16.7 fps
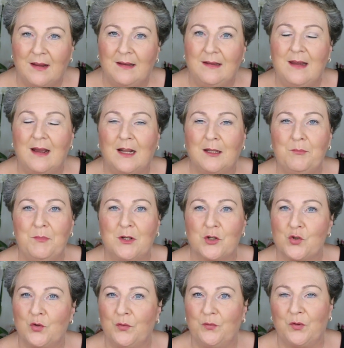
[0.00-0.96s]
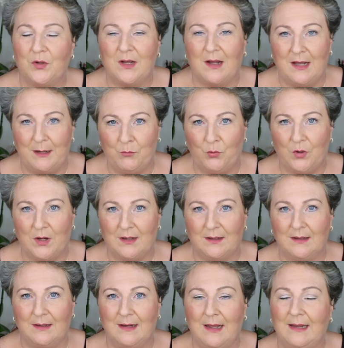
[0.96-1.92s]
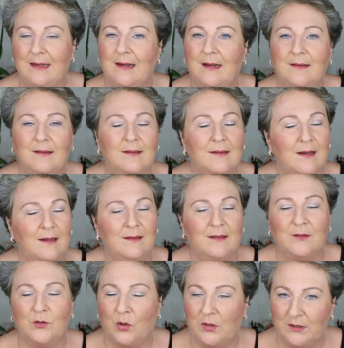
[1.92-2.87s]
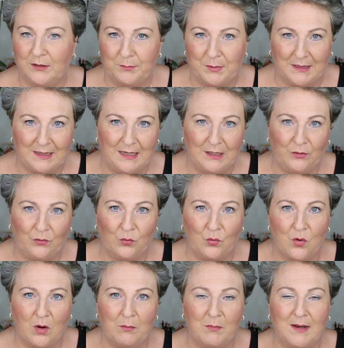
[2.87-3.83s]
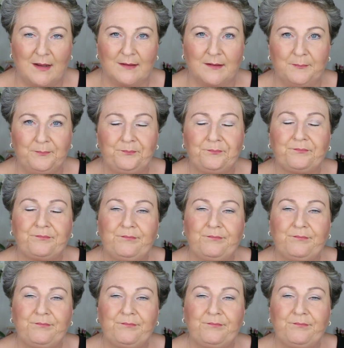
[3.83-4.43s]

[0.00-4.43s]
Die hat mir schon vor drei Monaten ein ganz, ganz tolles Paket zukommen lassen.